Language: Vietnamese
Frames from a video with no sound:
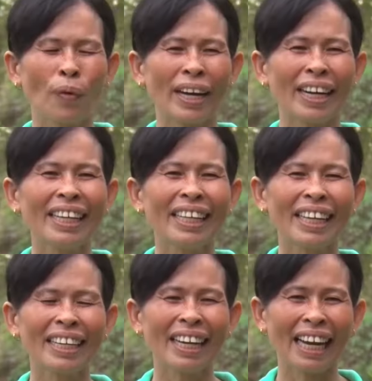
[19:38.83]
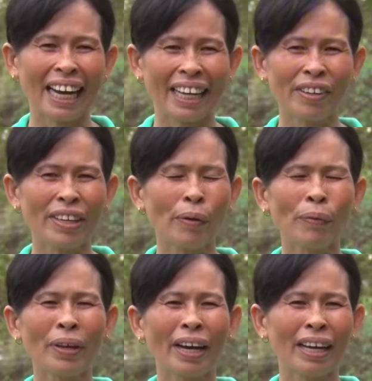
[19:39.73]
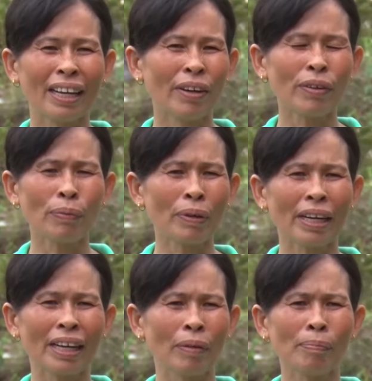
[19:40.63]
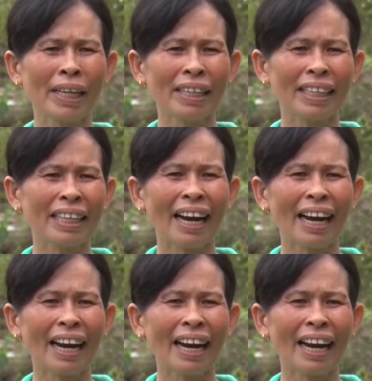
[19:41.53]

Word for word: Hoàng nó đi theo danh hài nó giấu gia đình nói chung gia đình không biết gì